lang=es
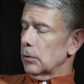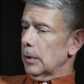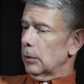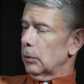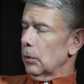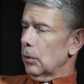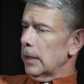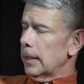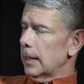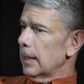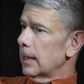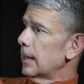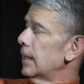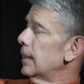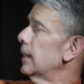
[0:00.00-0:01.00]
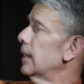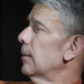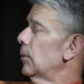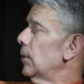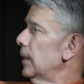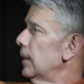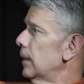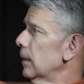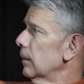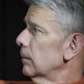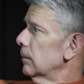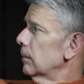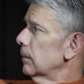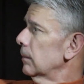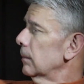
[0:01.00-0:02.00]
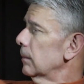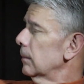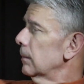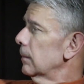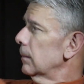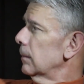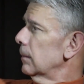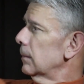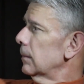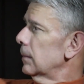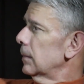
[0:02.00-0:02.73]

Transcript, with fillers: sobre todo genera crítica política. Sí,